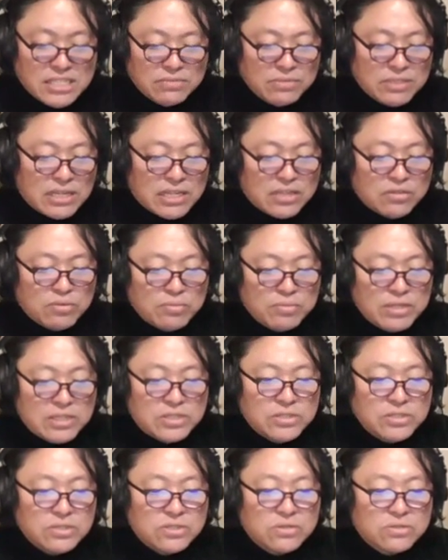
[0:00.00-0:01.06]
村智美、
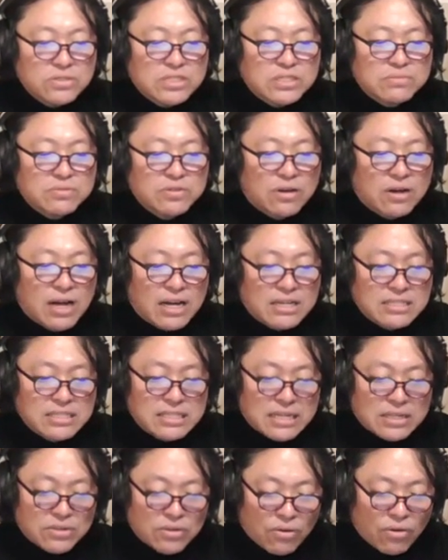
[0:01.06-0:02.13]
16粒の角
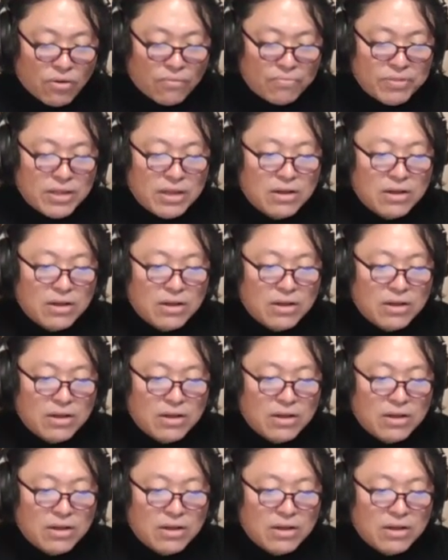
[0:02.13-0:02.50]
砂糖、